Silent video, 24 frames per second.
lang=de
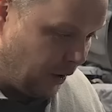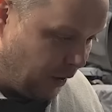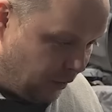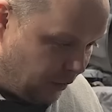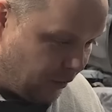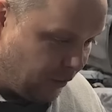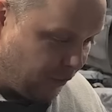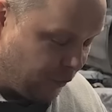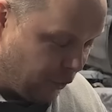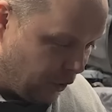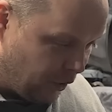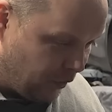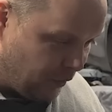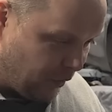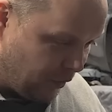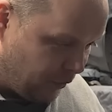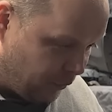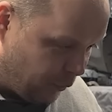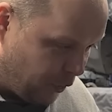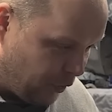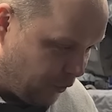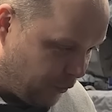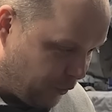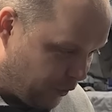Ich würde es
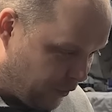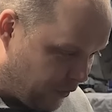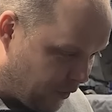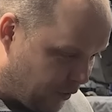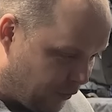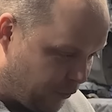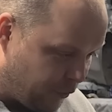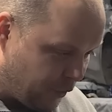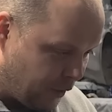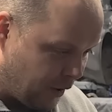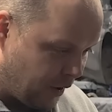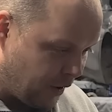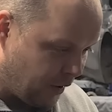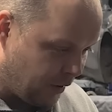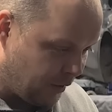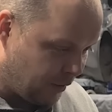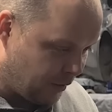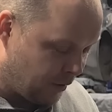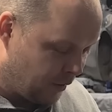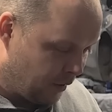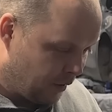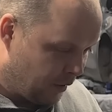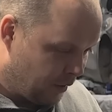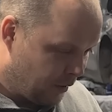jetzt wirklich für sinnvoll halten,